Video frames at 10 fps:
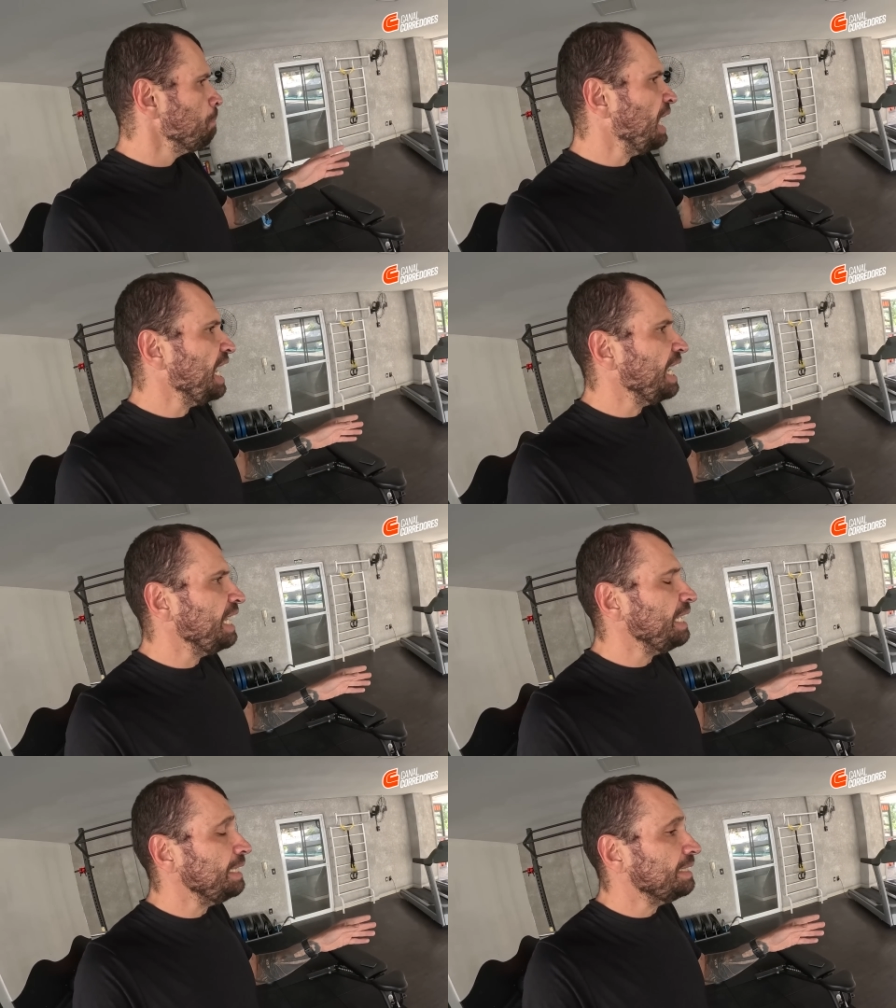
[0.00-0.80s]

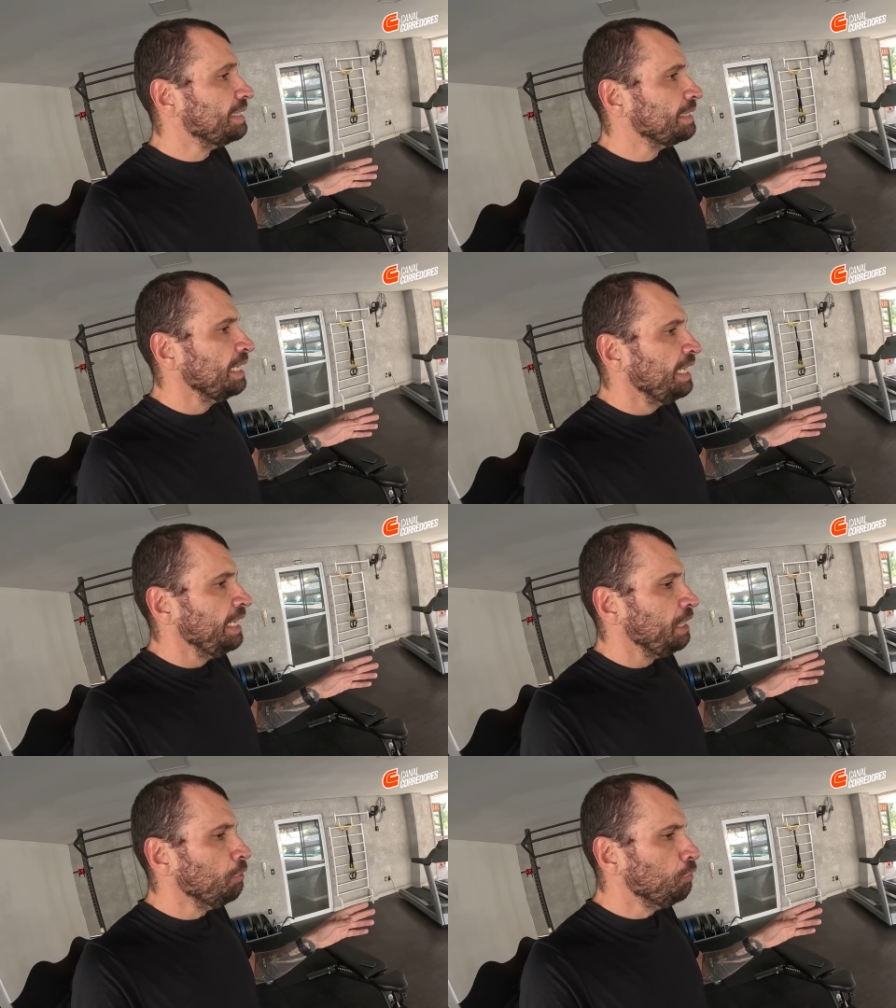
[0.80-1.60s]
mas
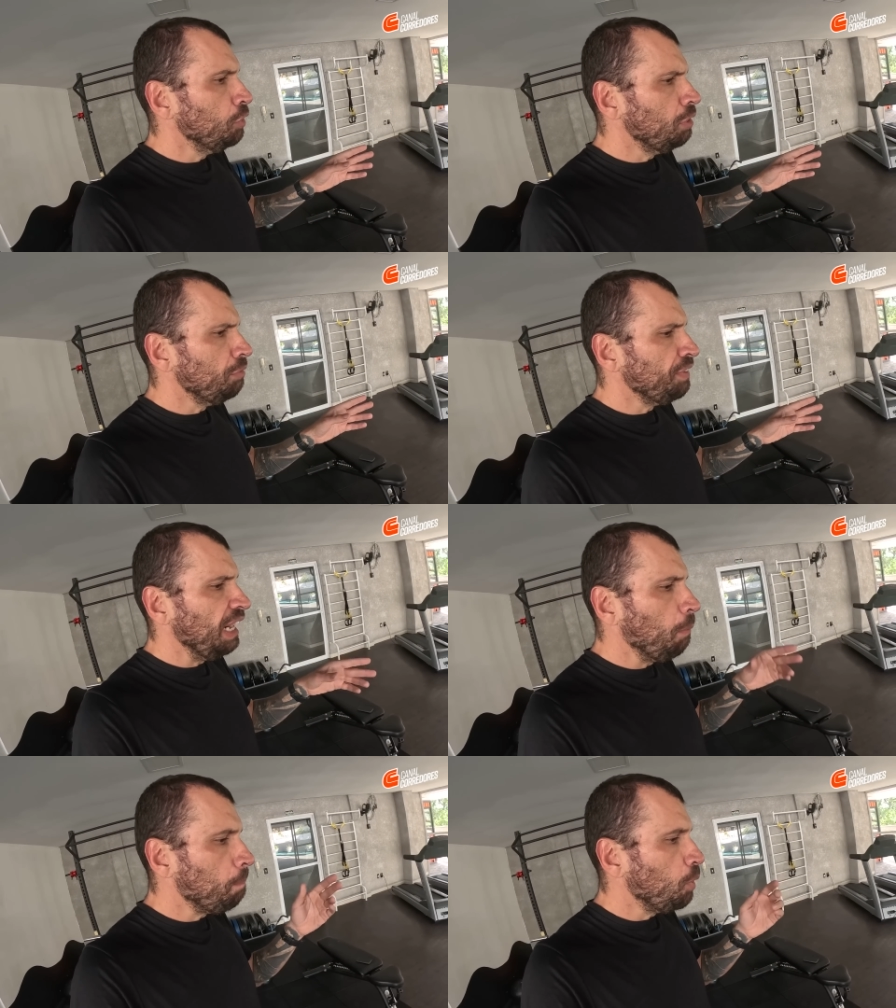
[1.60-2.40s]
eu vou
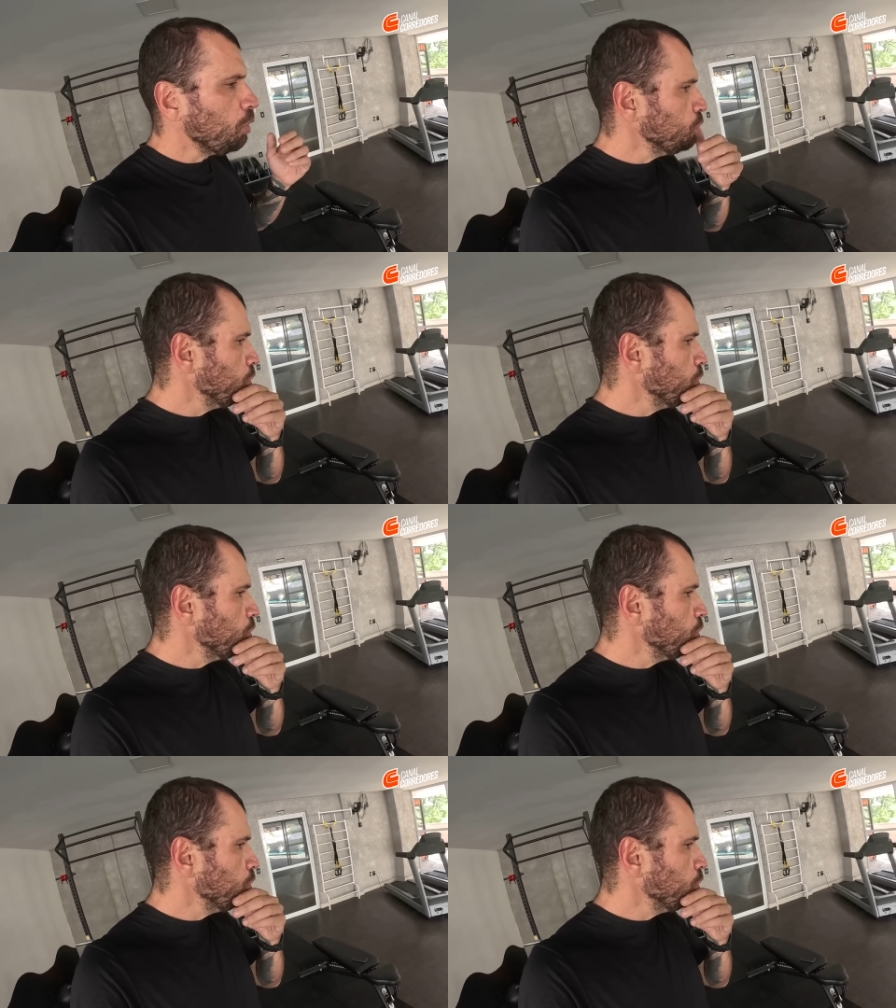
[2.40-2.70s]
falar um pouco